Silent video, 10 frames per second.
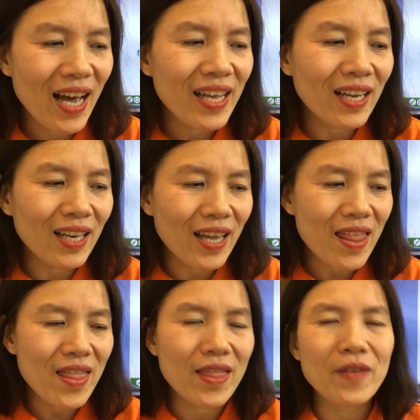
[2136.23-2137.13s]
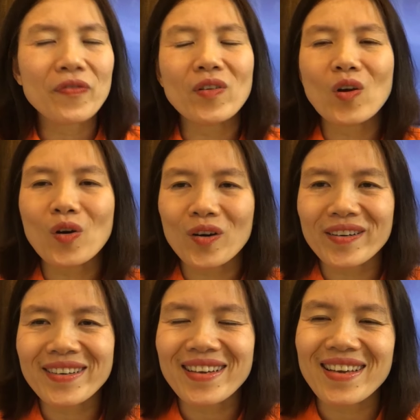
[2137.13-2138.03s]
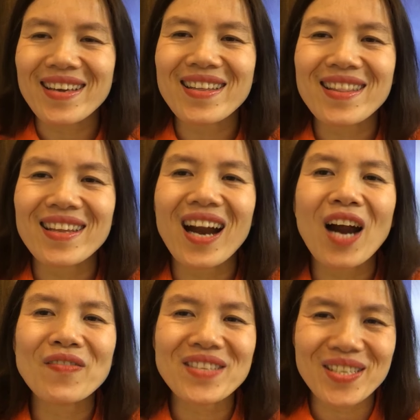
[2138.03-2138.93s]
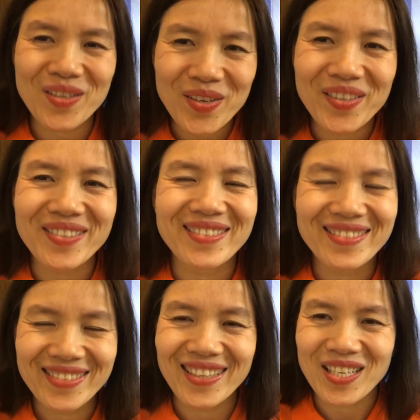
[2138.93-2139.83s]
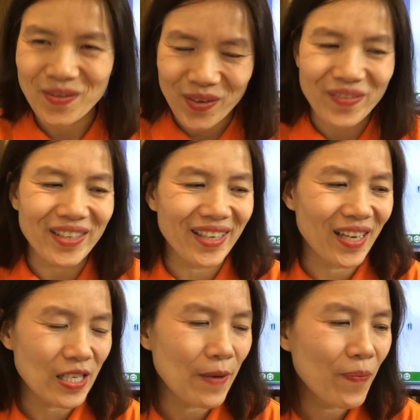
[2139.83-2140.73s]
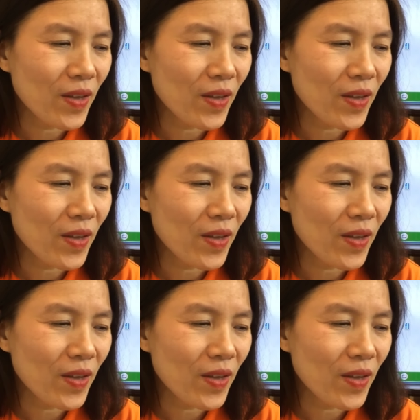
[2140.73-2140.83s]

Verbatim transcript: I clean the floor in the afternoon. Yes, very good.